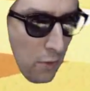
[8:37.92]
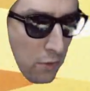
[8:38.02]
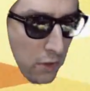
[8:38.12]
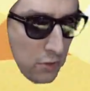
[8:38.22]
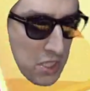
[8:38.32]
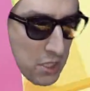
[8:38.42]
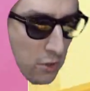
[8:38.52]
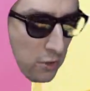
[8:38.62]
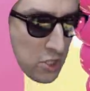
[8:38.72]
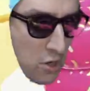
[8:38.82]
こで落ちる
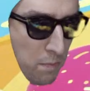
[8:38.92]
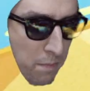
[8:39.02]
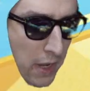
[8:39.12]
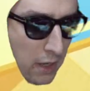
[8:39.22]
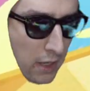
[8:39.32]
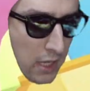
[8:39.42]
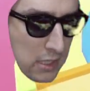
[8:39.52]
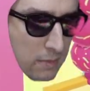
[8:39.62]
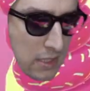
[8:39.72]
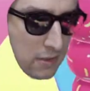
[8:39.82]
ほどしょっぱい
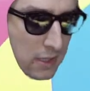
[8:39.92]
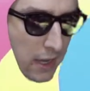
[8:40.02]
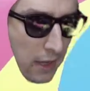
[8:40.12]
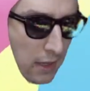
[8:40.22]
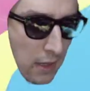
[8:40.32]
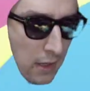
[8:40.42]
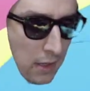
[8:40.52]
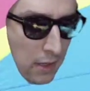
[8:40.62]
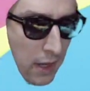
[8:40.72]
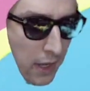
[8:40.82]
結末はない
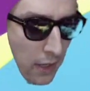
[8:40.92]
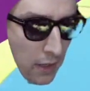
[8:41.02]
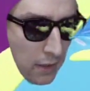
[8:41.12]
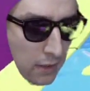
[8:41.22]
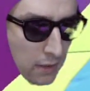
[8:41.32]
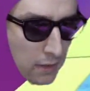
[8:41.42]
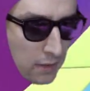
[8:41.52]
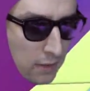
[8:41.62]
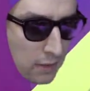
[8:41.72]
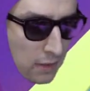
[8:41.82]
はい
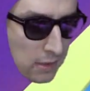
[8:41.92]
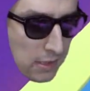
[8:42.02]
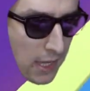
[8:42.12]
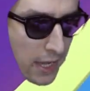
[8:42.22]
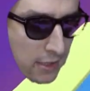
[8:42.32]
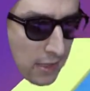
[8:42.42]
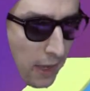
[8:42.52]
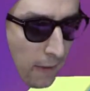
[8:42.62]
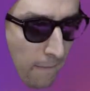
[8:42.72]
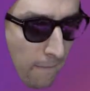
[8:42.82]
さあ行くぜ